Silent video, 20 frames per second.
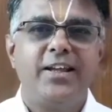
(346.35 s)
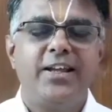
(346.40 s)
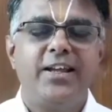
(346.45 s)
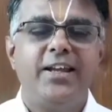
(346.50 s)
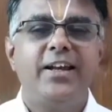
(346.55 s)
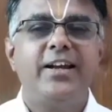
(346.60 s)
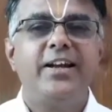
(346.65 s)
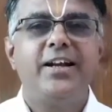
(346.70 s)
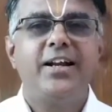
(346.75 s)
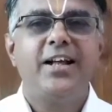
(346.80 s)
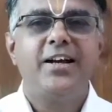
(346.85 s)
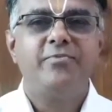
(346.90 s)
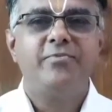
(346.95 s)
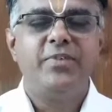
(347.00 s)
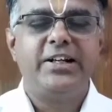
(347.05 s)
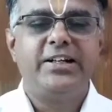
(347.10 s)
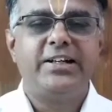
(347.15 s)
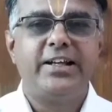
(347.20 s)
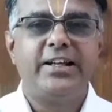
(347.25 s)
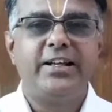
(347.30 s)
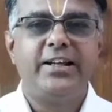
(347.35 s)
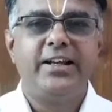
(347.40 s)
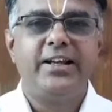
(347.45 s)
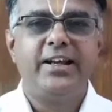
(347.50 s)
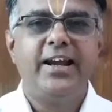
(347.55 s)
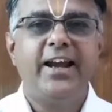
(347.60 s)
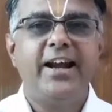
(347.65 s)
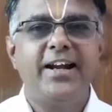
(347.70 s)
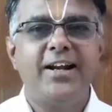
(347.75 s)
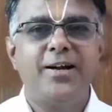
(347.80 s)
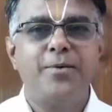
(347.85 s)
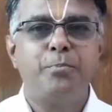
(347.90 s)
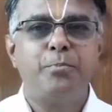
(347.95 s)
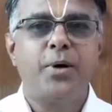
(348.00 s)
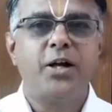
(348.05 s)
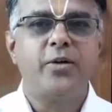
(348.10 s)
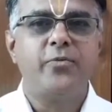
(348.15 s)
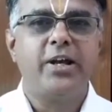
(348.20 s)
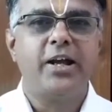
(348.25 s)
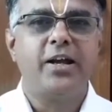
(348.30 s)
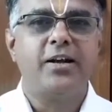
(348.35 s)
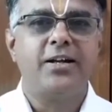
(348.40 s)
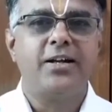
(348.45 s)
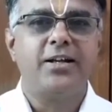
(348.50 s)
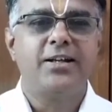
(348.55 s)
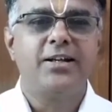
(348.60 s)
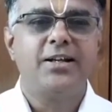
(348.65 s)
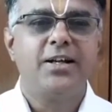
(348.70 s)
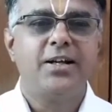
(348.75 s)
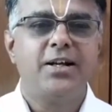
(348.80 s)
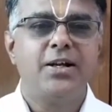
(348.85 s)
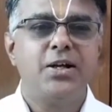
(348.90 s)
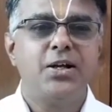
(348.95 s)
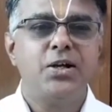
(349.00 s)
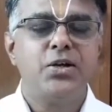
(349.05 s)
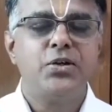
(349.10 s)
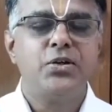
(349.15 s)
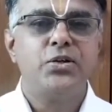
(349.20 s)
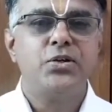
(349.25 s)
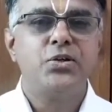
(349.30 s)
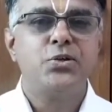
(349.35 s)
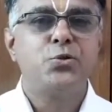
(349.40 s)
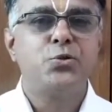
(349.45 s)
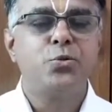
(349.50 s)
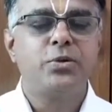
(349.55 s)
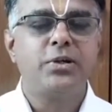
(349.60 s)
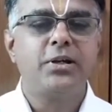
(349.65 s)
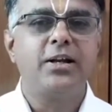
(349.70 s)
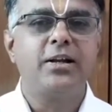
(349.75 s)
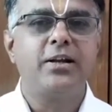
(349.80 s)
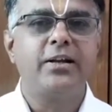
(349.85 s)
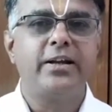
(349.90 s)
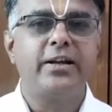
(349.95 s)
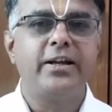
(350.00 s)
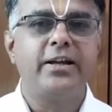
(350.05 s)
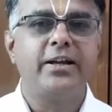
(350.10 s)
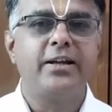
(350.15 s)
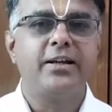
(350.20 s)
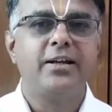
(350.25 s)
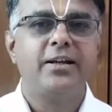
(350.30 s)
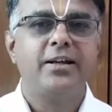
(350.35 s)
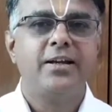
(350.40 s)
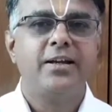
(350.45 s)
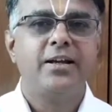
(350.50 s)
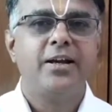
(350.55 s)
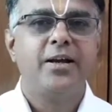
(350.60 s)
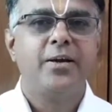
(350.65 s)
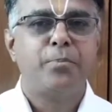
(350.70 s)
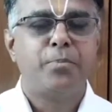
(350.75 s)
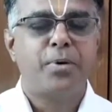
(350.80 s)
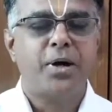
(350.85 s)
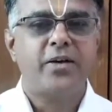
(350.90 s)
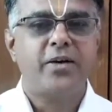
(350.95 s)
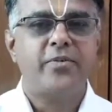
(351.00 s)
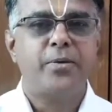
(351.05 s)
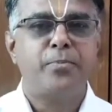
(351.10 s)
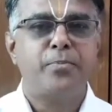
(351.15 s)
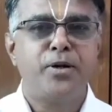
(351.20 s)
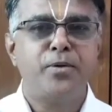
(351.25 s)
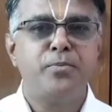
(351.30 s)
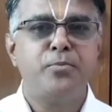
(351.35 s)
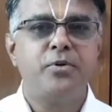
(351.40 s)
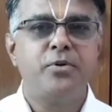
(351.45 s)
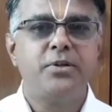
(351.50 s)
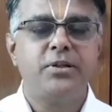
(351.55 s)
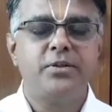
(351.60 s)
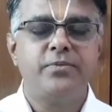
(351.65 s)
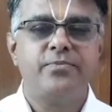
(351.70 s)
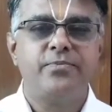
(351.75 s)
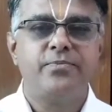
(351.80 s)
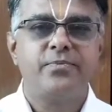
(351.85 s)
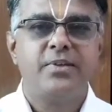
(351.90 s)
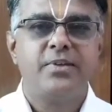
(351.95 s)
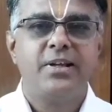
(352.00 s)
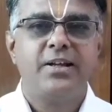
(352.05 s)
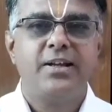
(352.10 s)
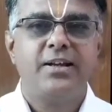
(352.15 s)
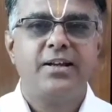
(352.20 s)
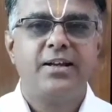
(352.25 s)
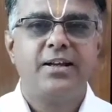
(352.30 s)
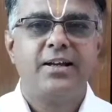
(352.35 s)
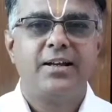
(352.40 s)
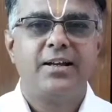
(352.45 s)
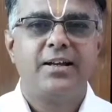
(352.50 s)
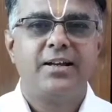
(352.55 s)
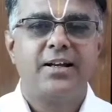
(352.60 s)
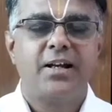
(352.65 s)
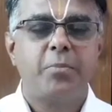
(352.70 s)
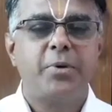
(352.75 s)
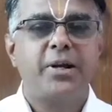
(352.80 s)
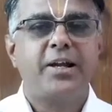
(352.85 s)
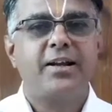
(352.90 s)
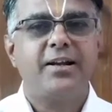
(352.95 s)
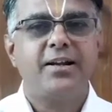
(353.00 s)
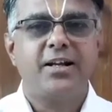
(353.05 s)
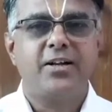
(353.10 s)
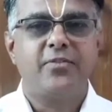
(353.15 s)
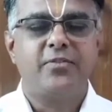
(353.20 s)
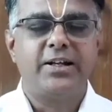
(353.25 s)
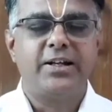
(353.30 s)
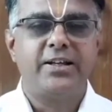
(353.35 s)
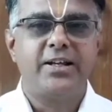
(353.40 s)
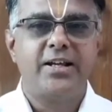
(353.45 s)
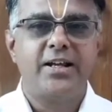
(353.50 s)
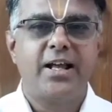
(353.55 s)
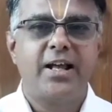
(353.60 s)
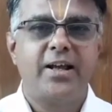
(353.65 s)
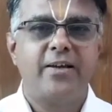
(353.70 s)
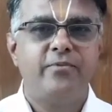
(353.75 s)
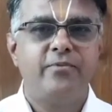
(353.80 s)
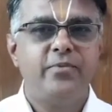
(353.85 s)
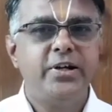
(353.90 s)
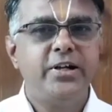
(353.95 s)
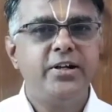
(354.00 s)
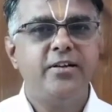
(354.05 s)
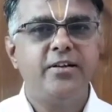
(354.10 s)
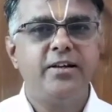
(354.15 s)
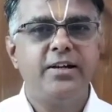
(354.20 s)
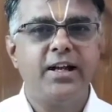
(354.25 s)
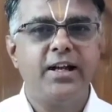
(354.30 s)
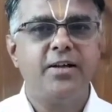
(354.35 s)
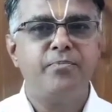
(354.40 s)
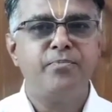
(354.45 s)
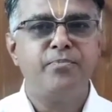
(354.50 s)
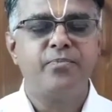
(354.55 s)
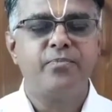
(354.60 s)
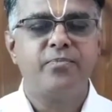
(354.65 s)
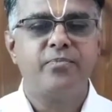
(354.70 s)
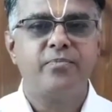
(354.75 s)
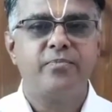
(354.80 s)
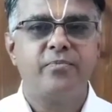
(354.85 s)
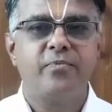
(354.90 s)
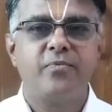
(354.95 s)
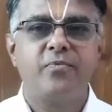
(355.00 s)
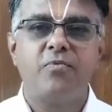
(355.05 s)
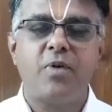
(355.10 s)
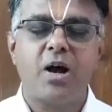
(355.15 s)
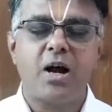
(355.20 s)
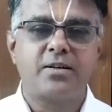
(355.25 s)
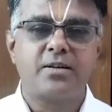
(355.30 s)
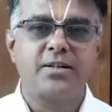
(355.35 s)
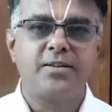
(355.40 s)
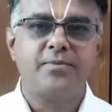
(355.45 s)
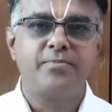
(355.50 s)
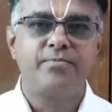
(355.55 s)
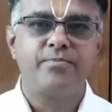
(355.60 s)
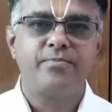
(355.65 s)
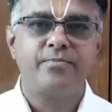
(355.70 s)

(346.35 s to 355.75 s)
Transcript: இரண்டாம் வீட்டை ஏழாம் பார்வையாக சுக்கிரனுடைய பார்வைப்படும் போது நமக்கு என்ன கவலை வீடு நிலம் வாகனம்